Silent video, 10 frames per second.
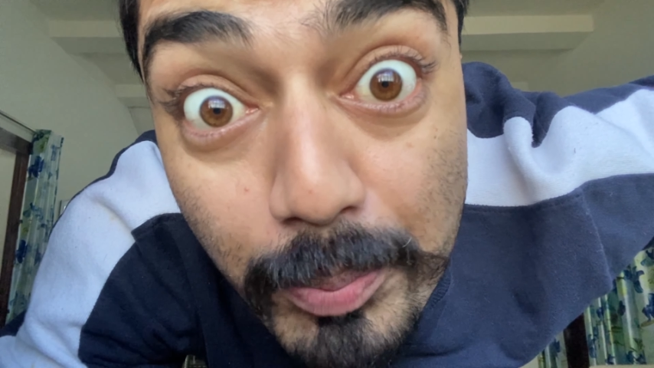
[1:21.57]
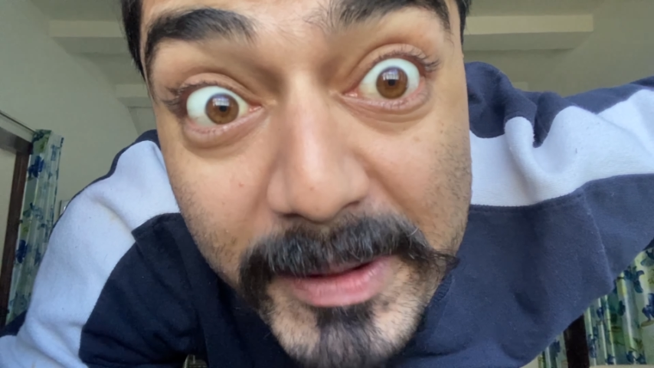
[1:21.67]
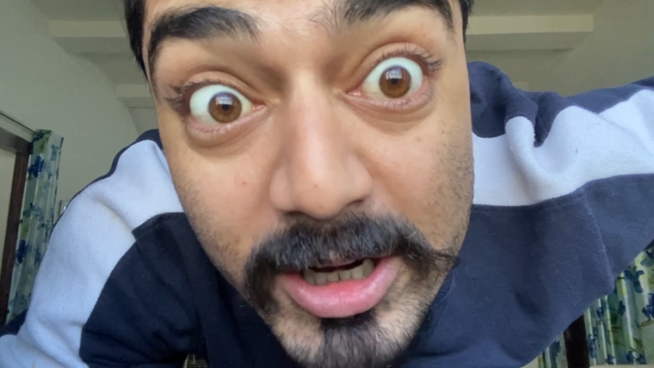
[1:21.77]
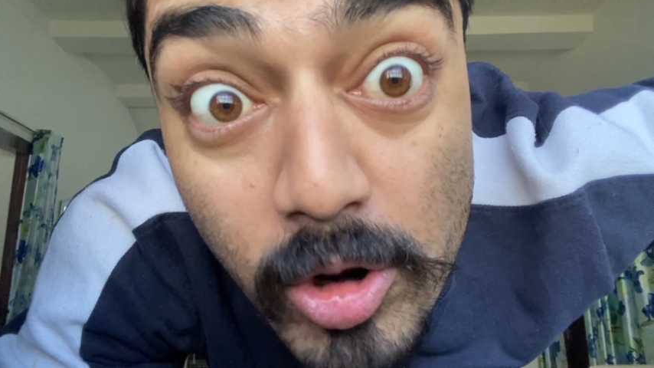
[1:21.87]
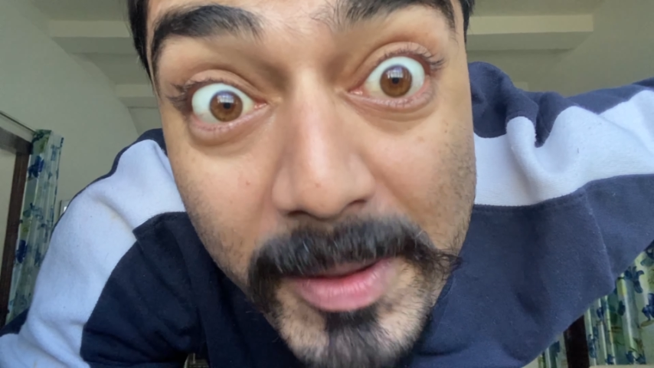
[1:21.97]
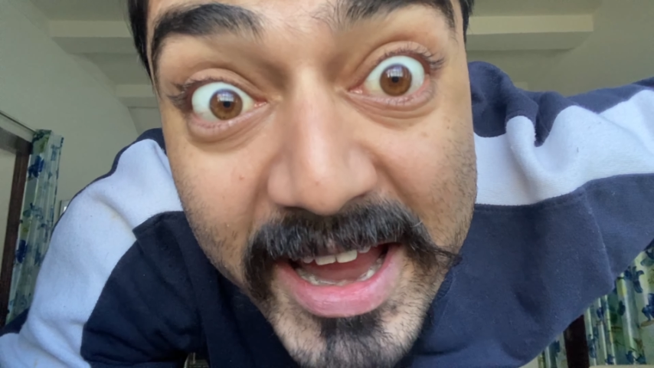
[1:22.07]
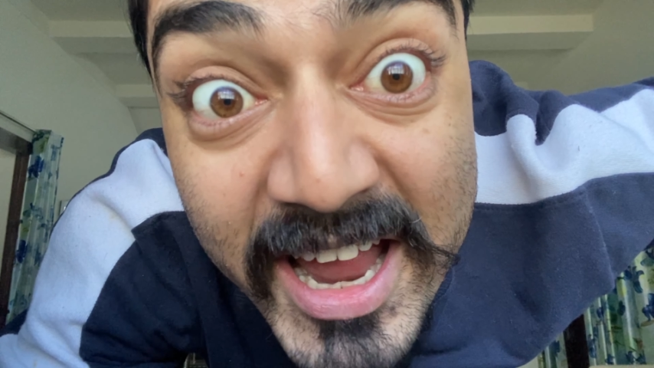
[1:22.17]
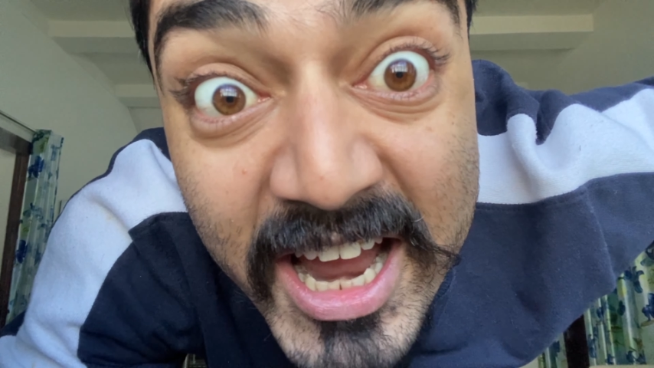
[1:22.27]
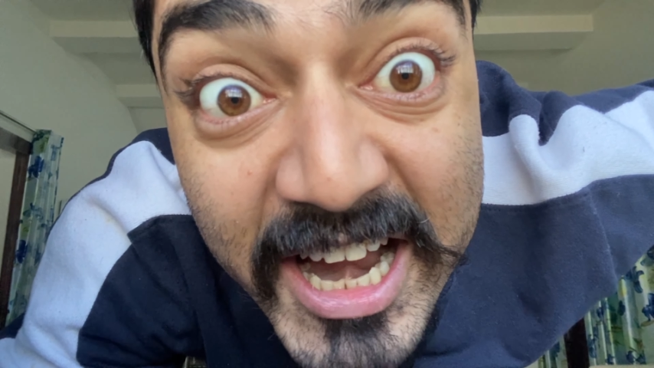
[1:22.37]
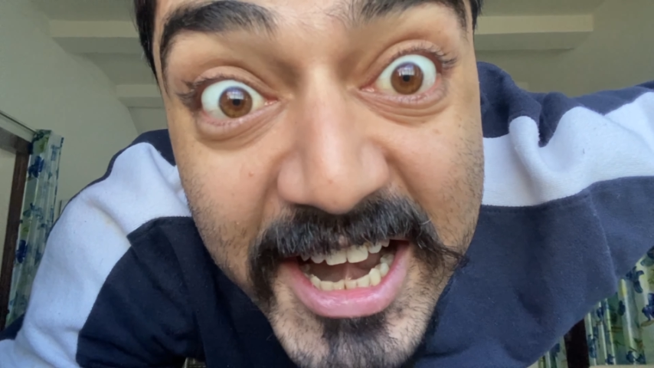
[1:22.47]
वीडियो में
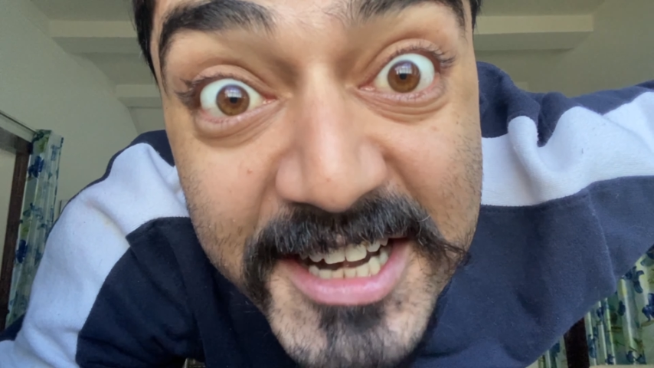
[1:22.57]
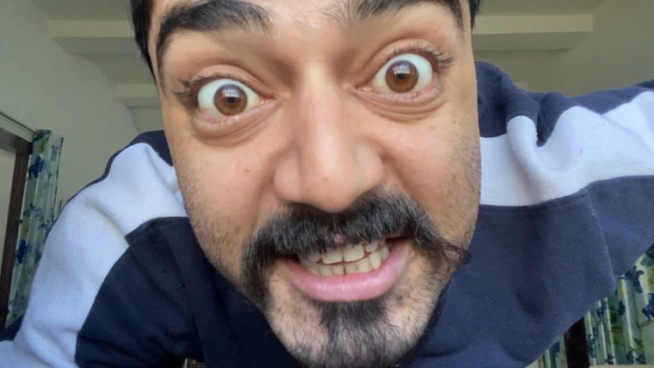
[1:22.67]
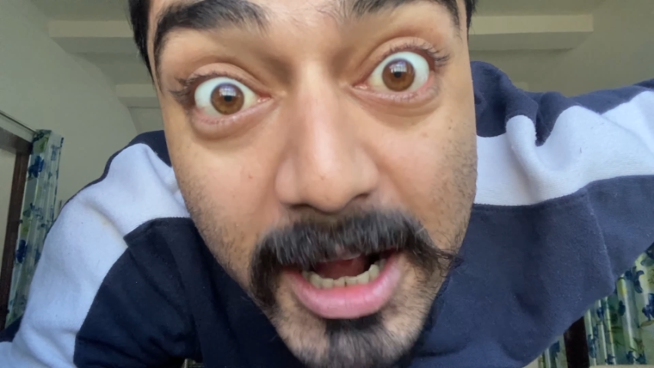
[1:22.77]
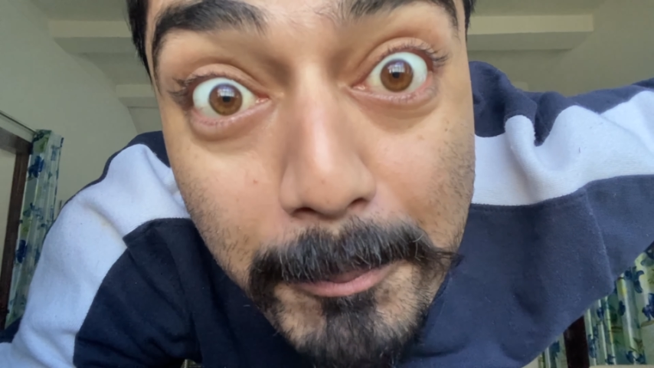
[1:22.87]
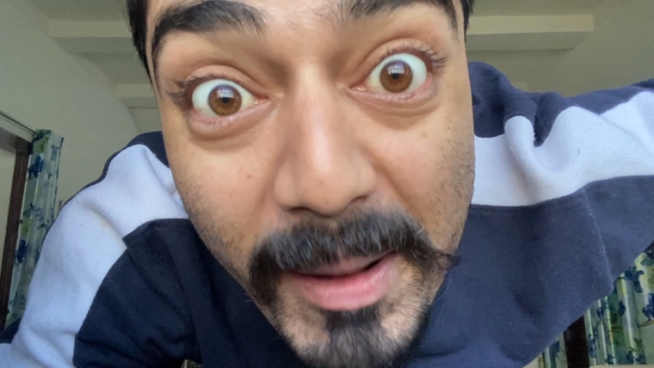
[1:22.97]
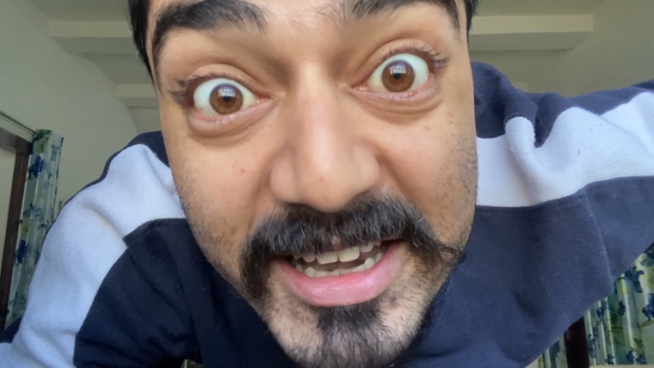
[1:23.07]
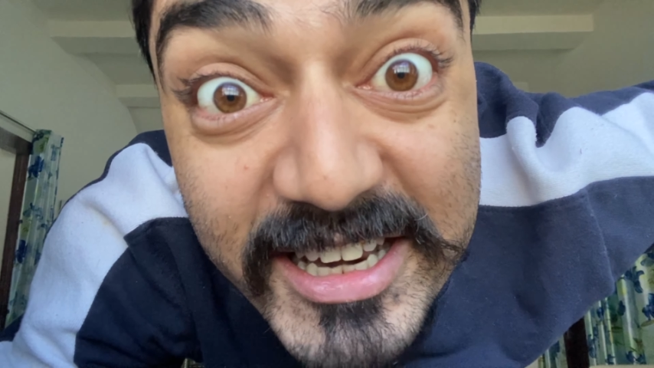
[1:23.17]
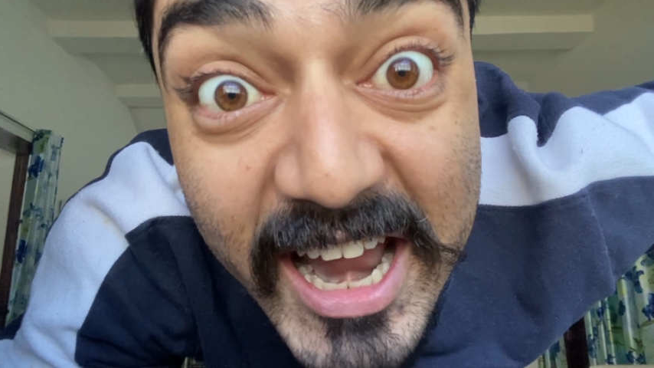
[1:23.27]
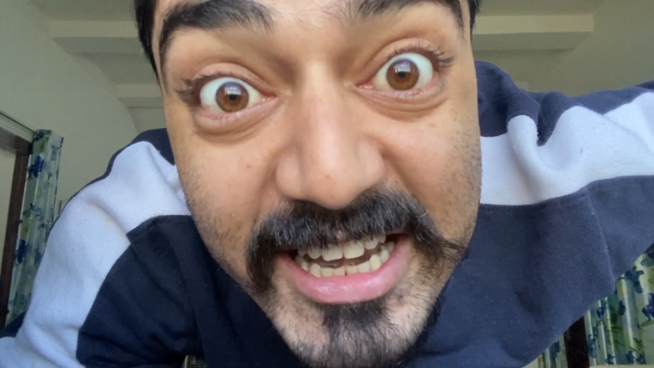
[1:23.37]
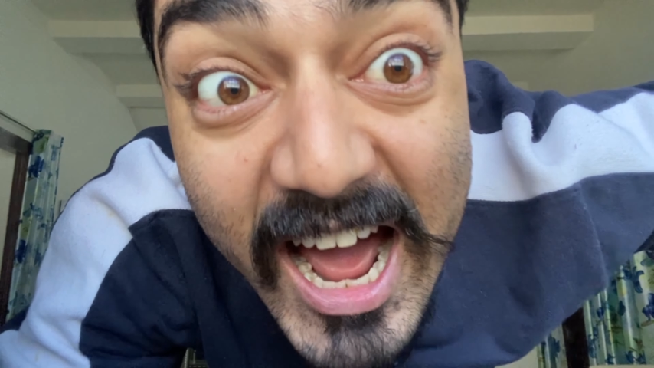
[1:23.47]
इन तक बने
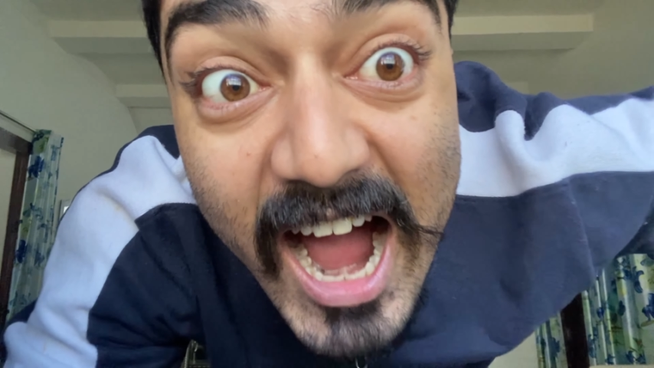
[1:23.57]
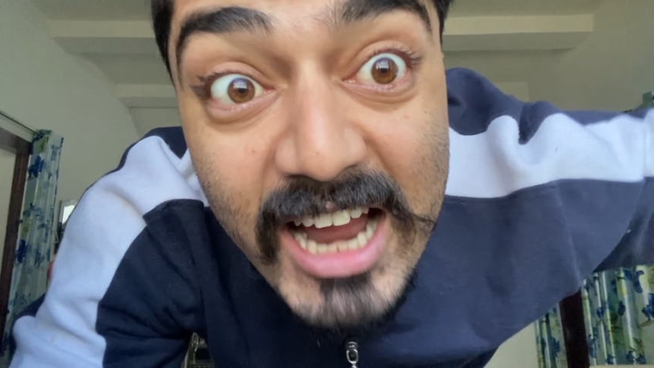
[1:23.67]
रहना